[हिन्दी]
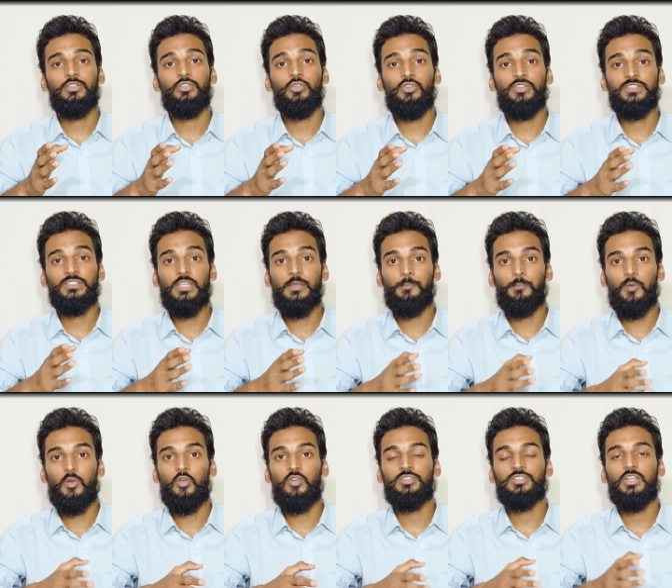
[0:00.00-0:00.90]
जो इसके
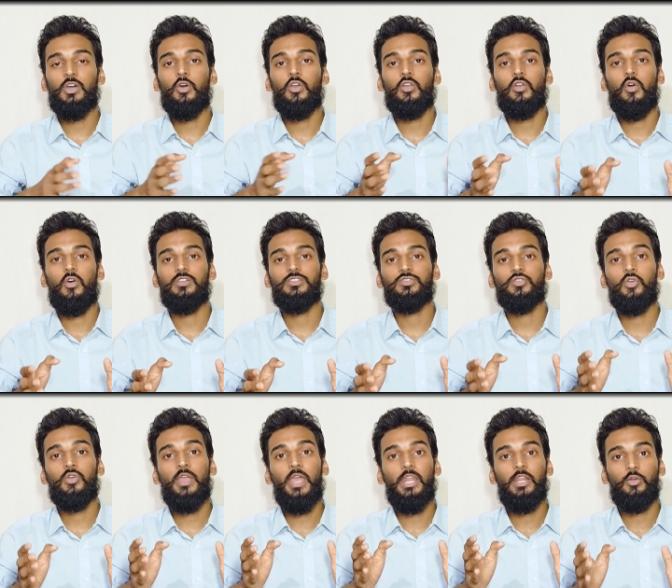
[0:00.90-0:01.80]
प्रोस और कॉन्स
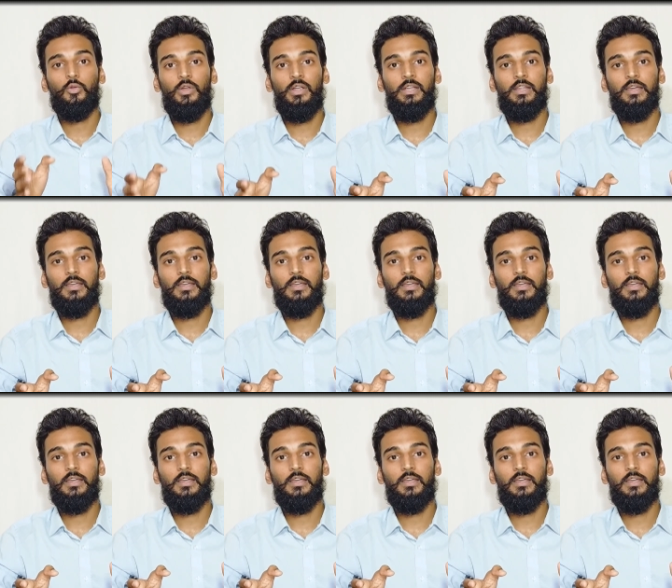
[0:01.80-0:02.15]
को कैलकुलेट